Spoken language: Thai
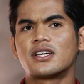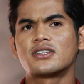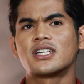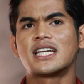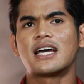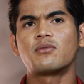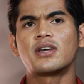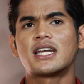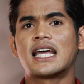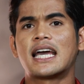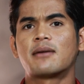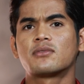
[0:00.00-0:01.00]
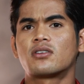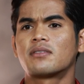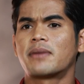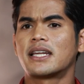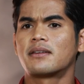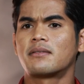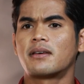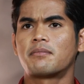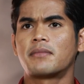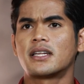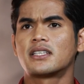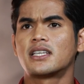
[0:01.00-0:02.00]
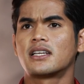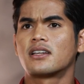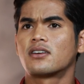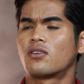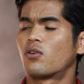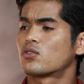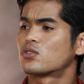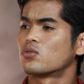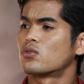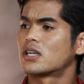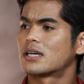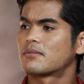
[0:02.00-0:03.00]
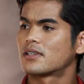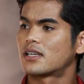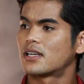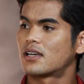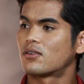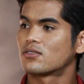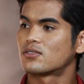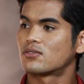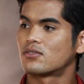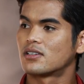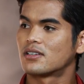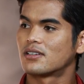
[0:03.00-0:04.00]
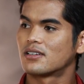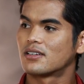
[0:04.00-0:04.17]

ตอนนั้นชนะเวียดนามตอนแมตช์แมตช์ชิงเลยหกศูนย์นะหกศูนย์